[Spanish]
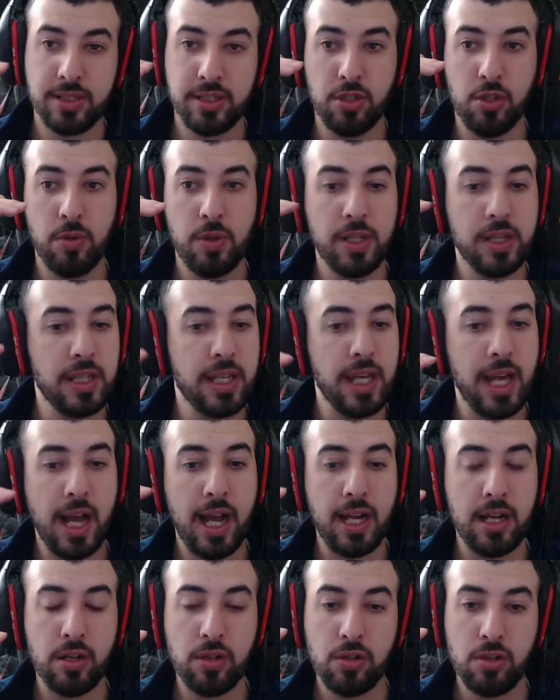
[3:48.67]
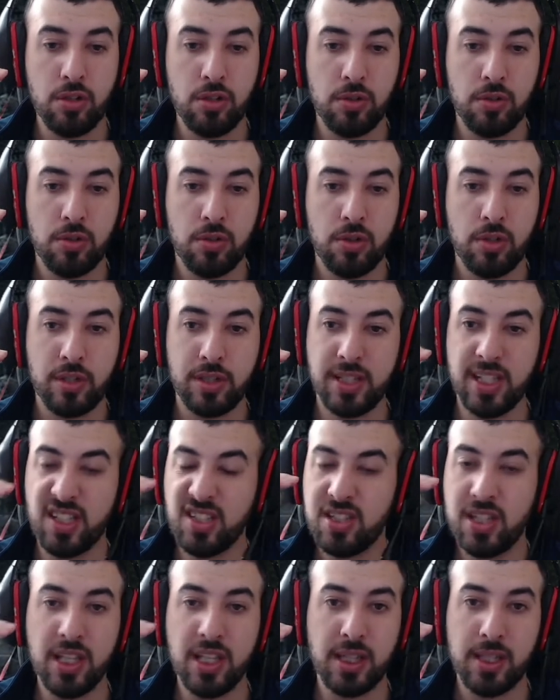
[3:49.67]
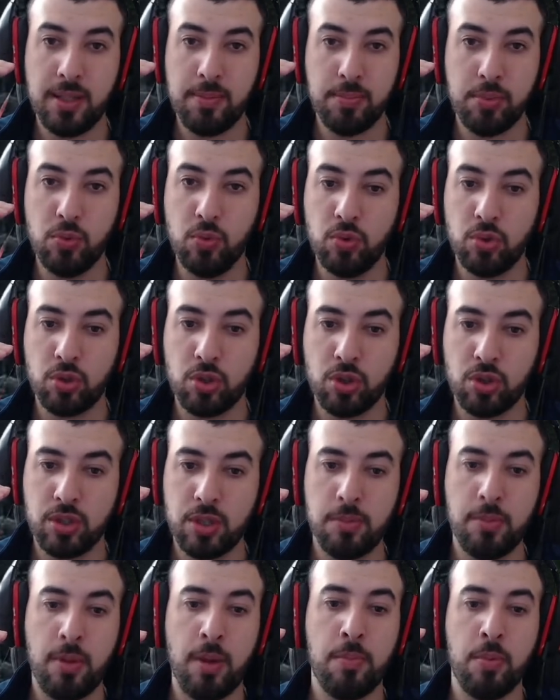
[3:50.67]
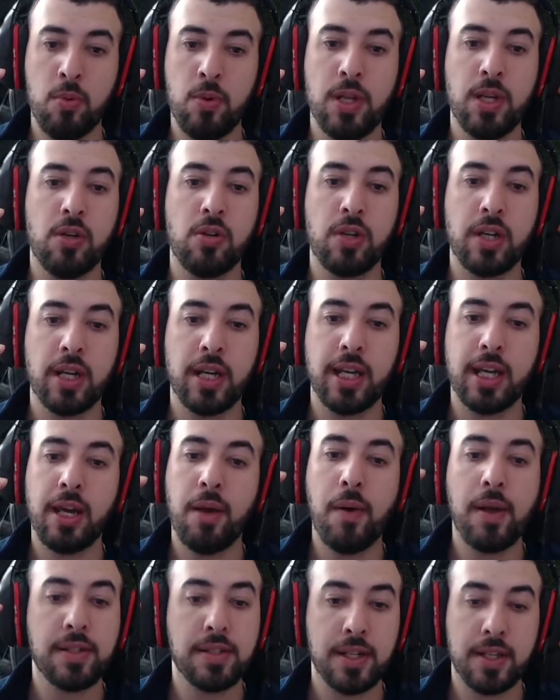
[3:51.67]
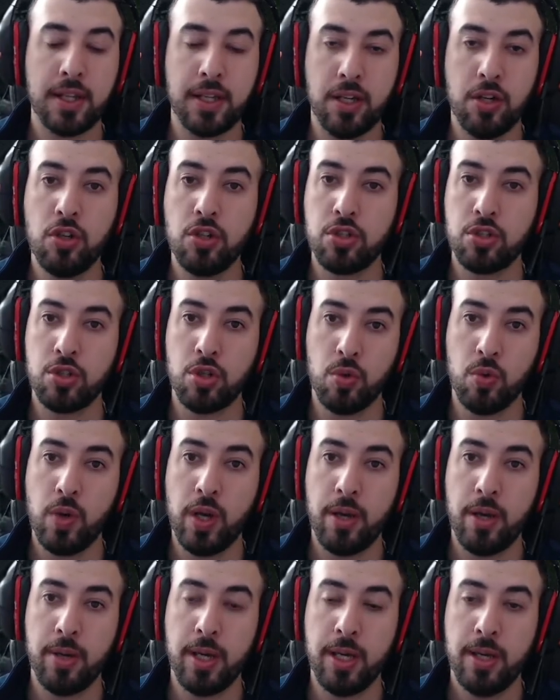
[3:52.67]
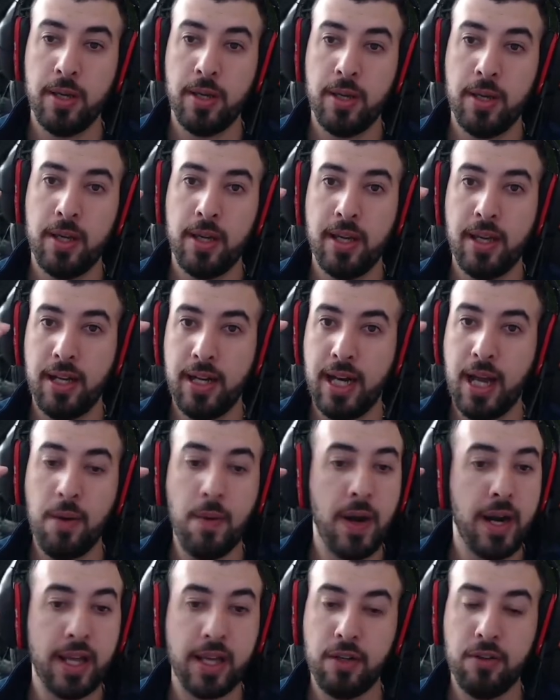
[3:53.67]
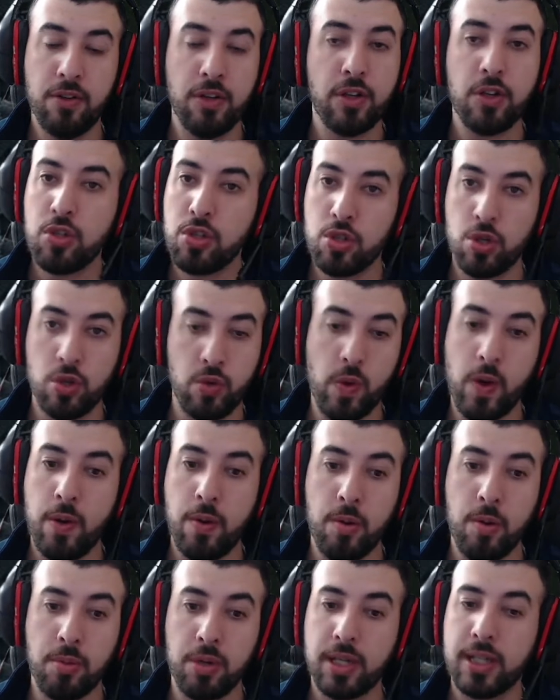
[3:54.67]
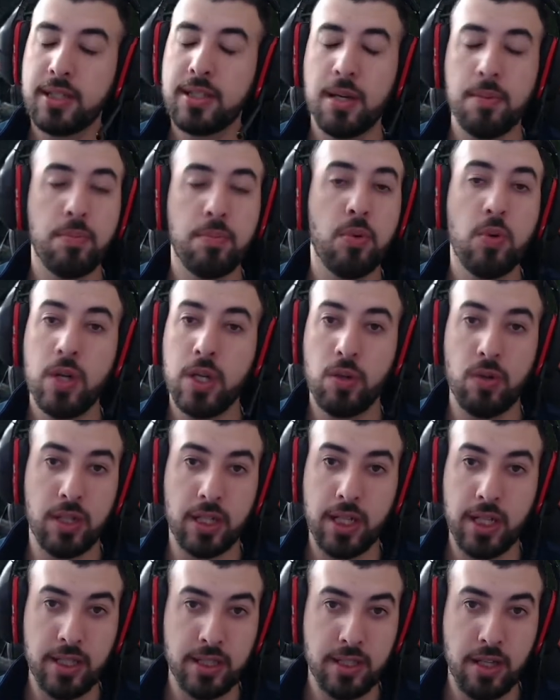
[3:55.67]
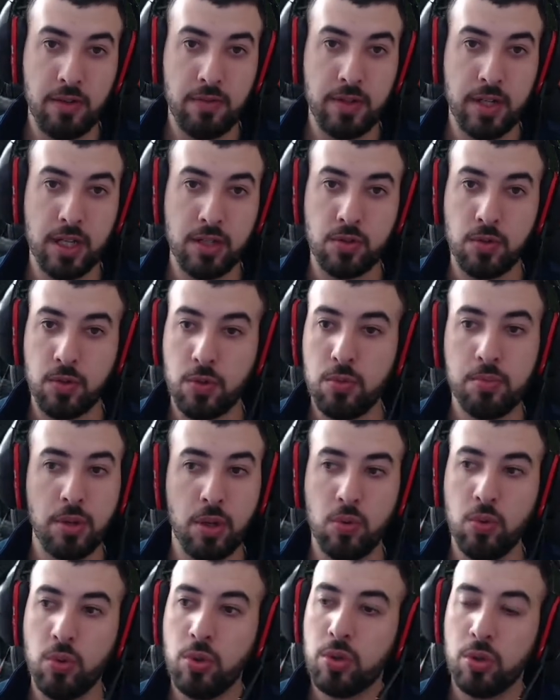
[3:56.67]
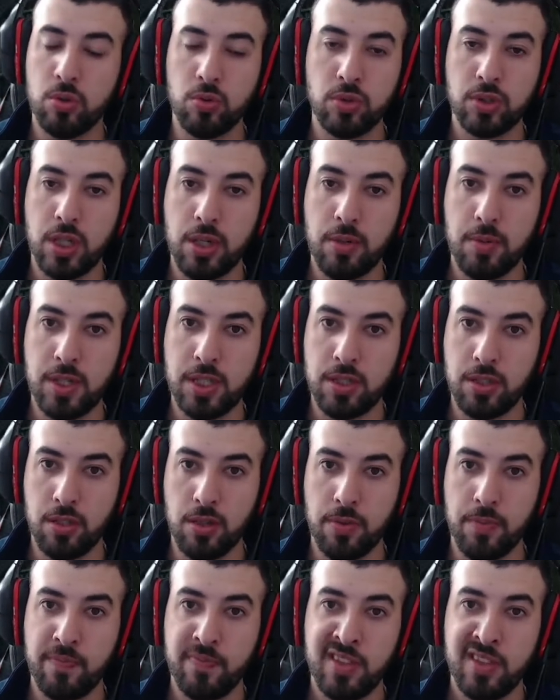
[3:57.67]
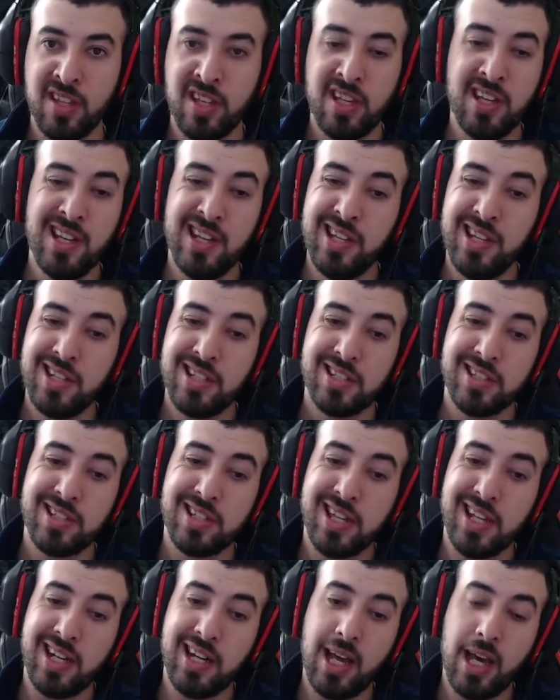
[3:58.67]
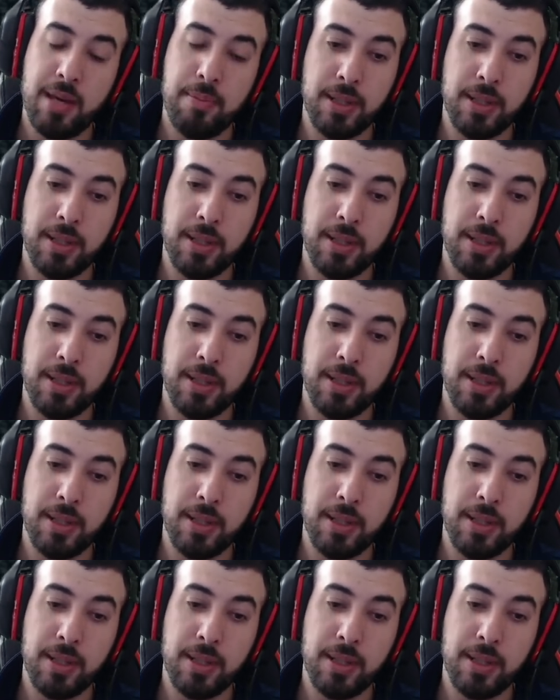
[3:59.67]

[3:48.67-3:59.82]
si yo vendí algo de 7 puntos y mi público cree que va a ser de 8 9, la vara quedó en 8 9, porque es el público el que decía al final sobre un producto o un servicio. Si las